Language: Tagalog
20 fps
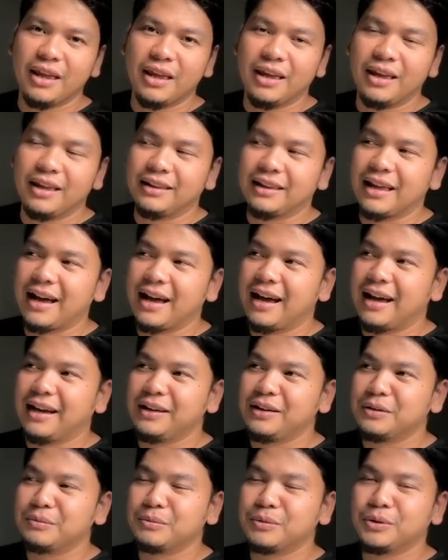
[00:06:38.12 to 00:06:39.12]
na
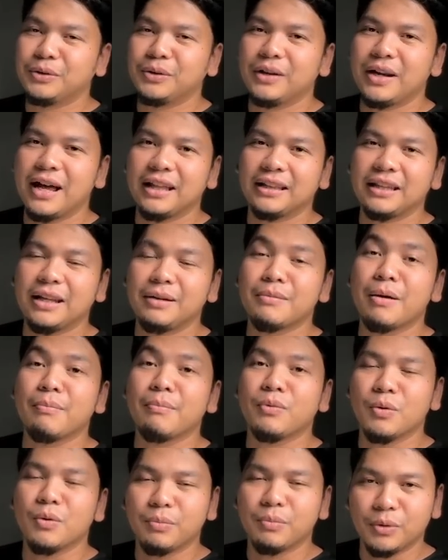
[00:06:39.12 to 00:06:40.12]
yung mundo natin
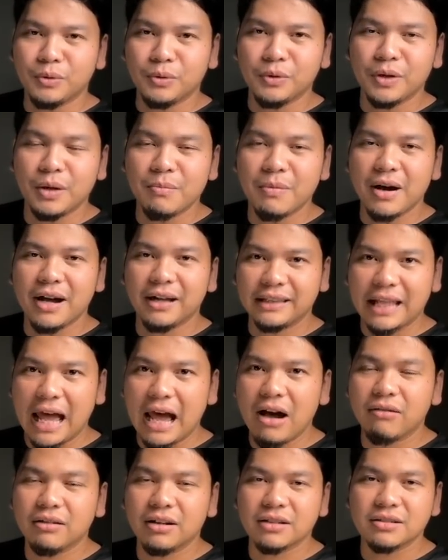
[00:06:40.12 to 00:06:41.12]
mapupuno ng mga tao